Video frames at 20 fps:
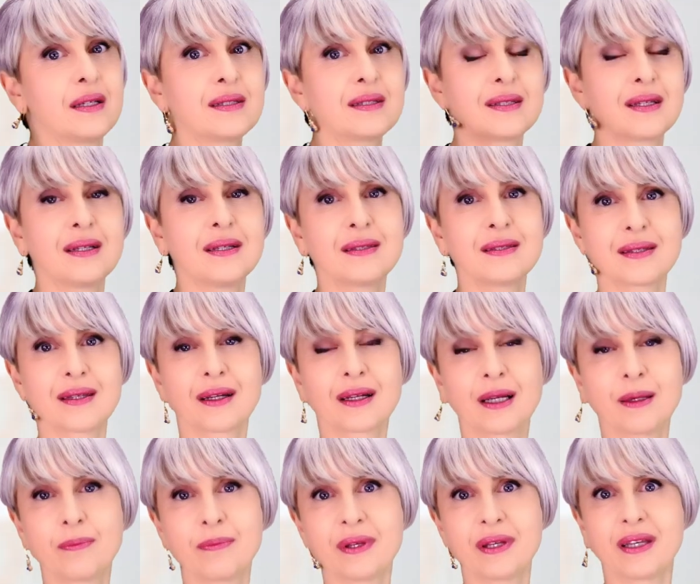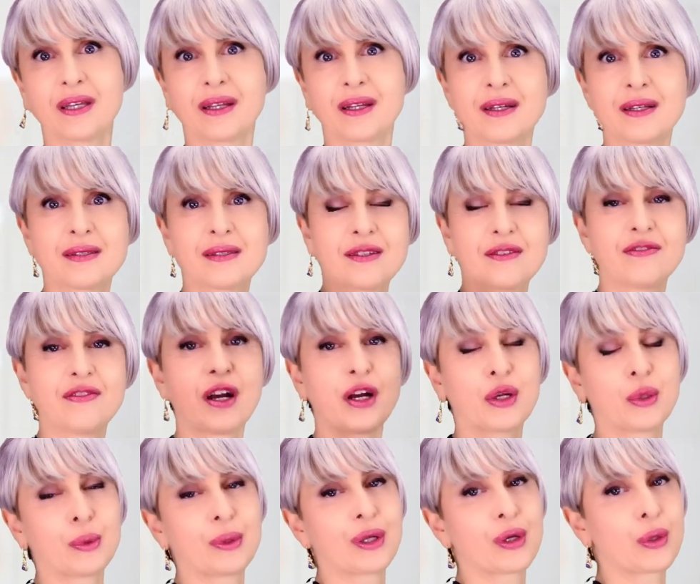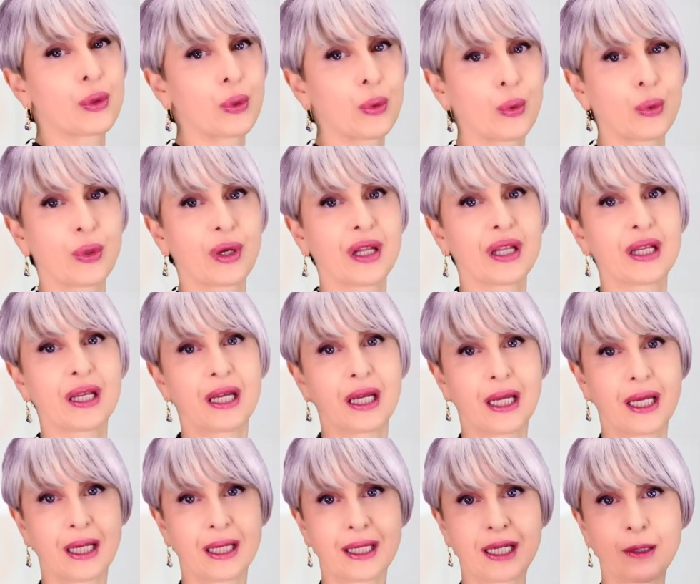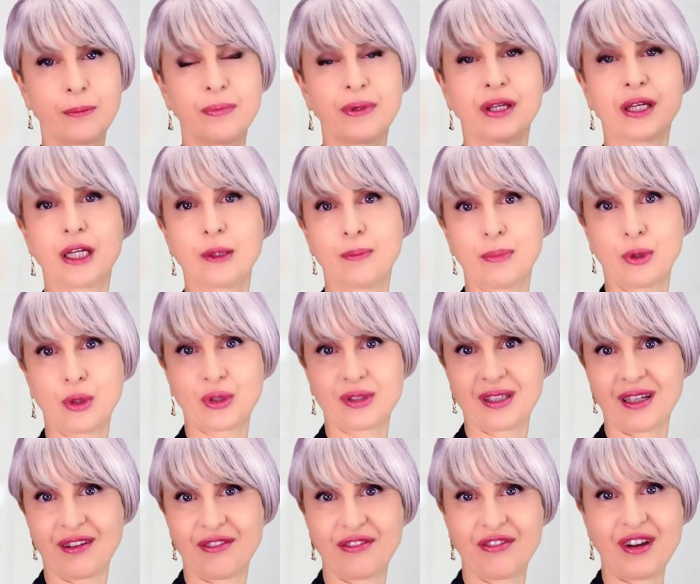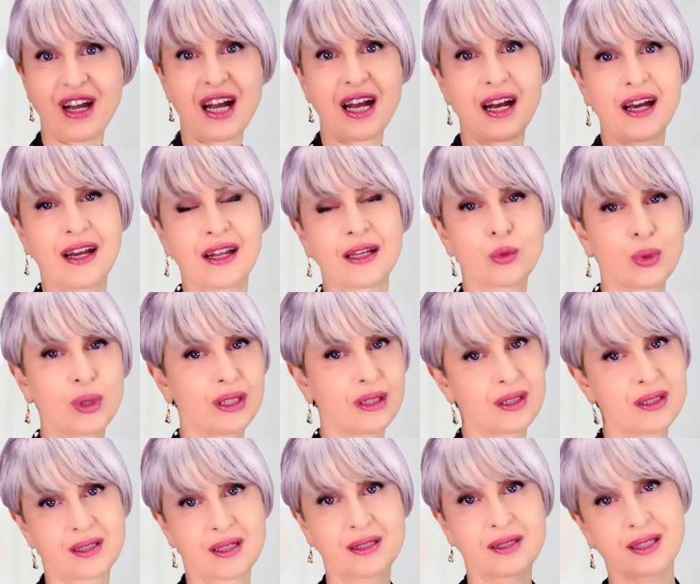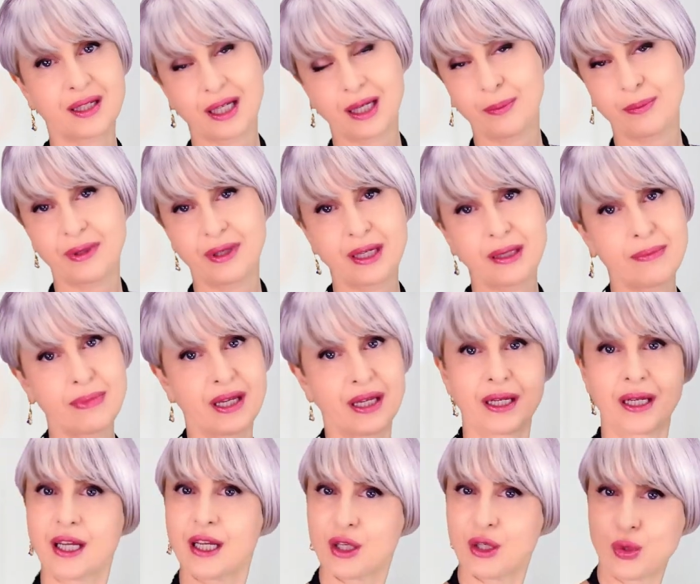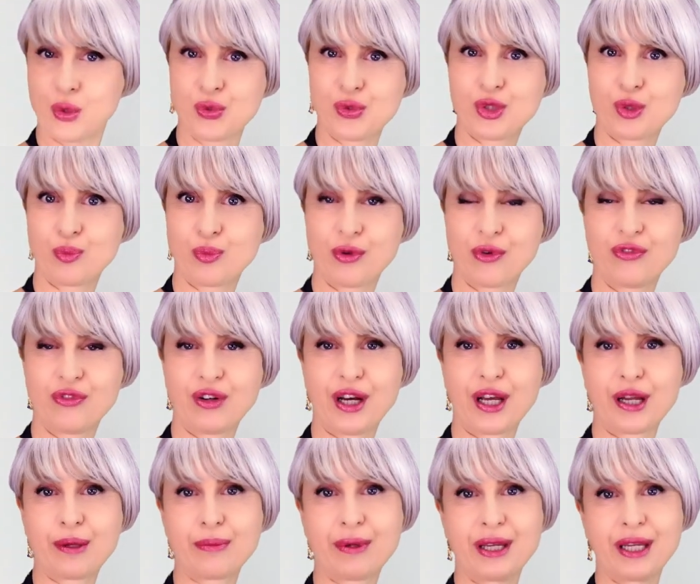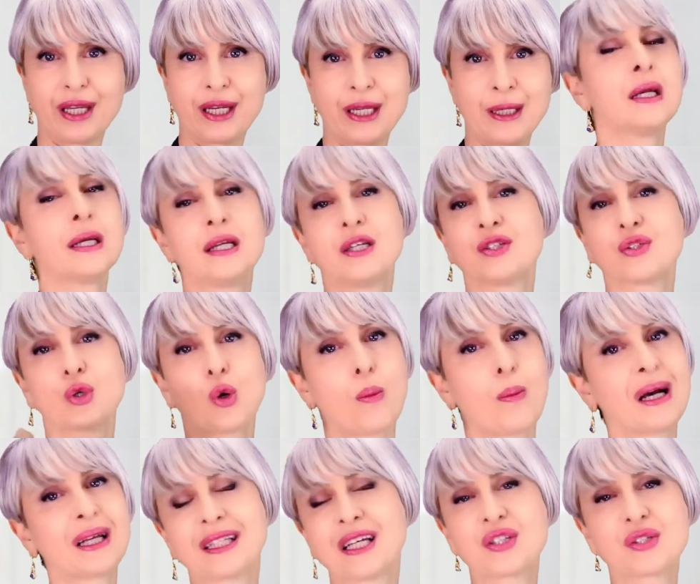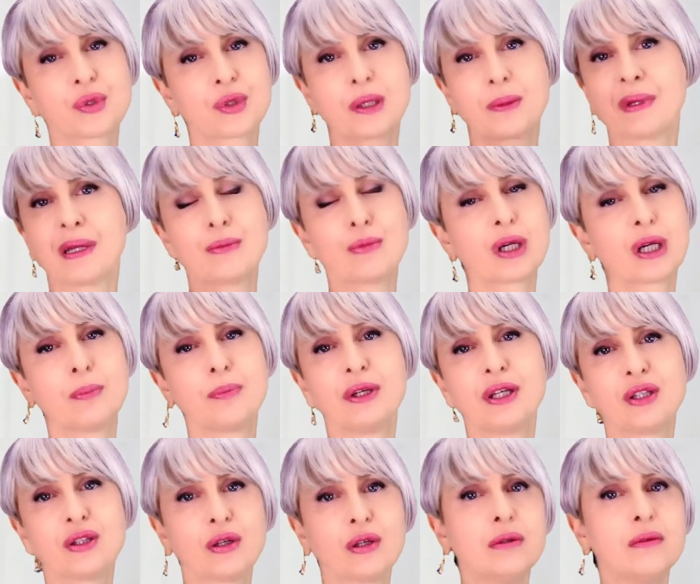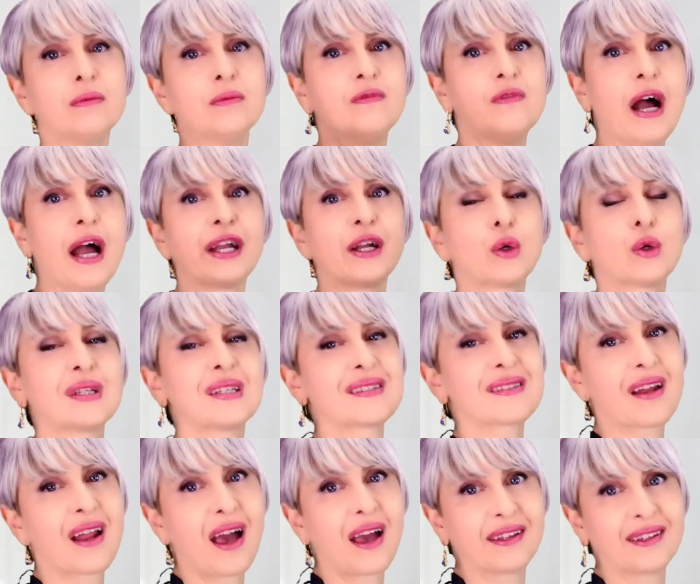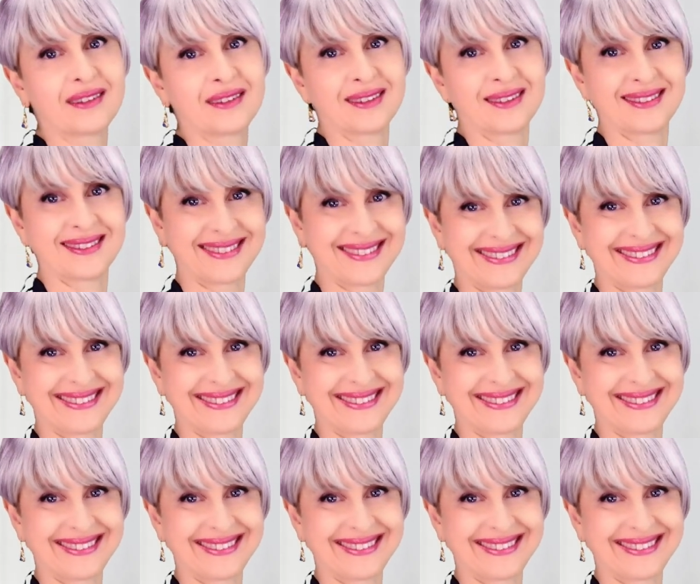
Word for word: Senza capire si fanno errori e il capire porta al fare, quindi senza capire bene non si può fare bene. Insomma, adesso che abbiamo capito, vai con le slide.